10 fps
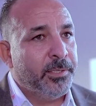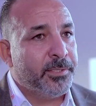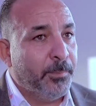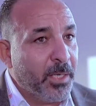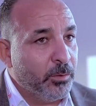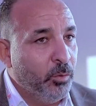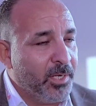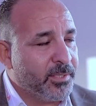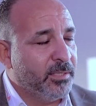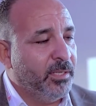سبق انه
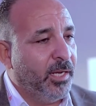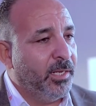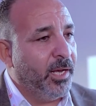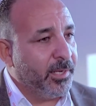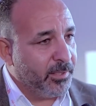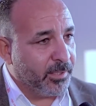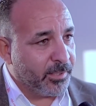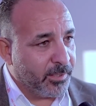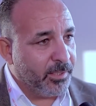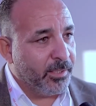حصلنا على أكثر
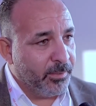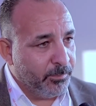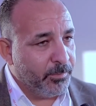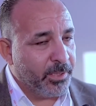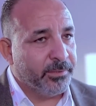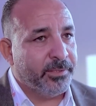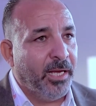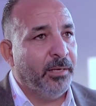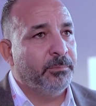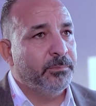من
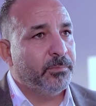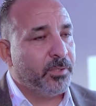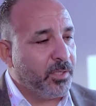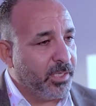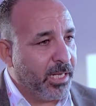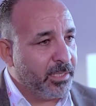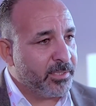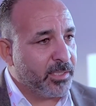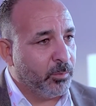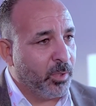دعم خلال
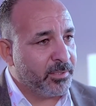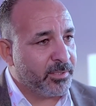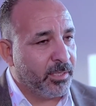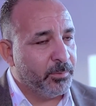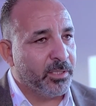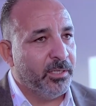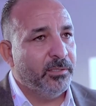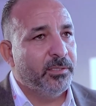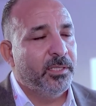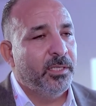السنوات السابقة
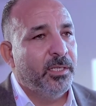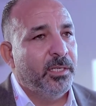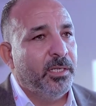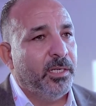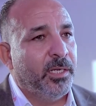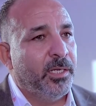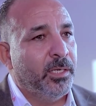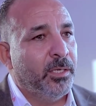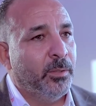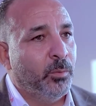
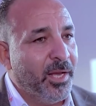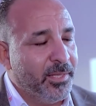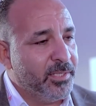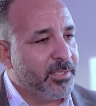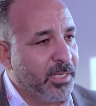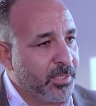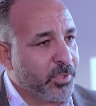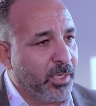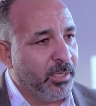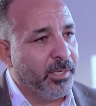آه، وهذه السنة إن
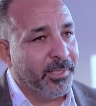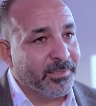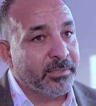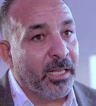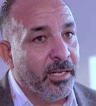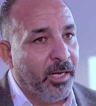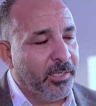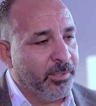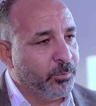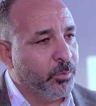شاء الله
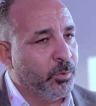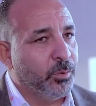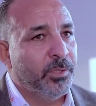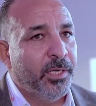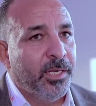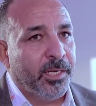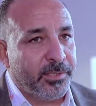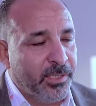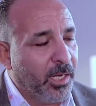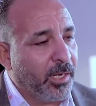نتطلع أنه
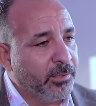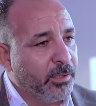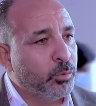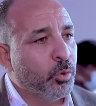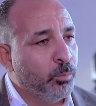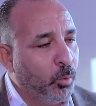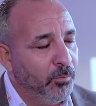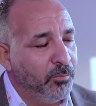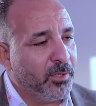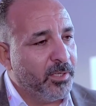اختياراتنا تكون
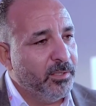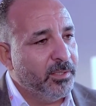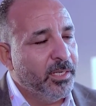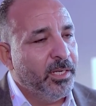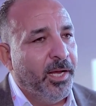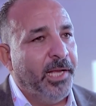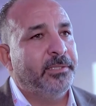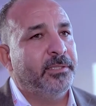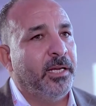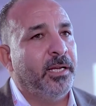موفقة
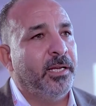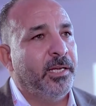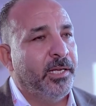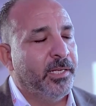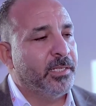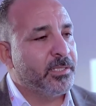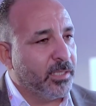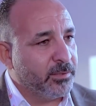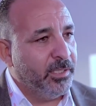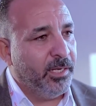حتى آه،
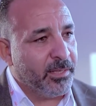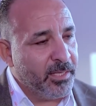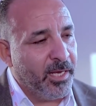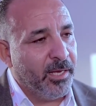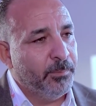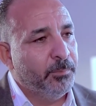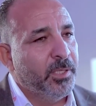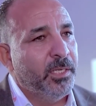نستطيع الذهاب